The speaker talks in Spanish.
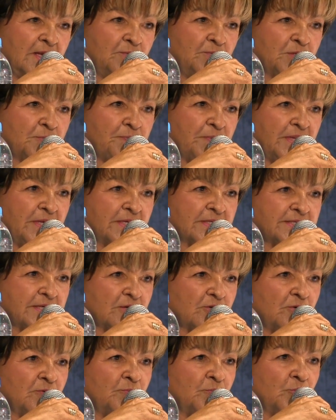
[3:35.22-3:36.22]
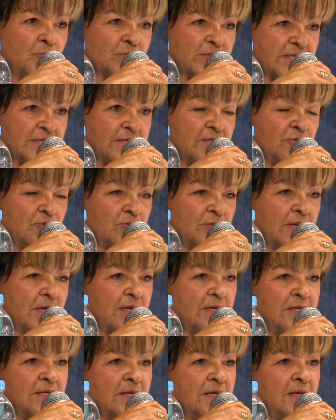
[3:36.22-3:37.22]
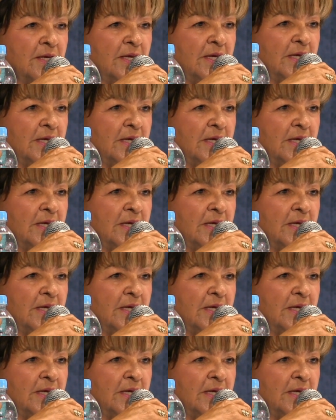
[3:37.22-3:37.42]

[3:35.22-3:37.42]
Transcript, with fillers: en mi experiencia como regidora,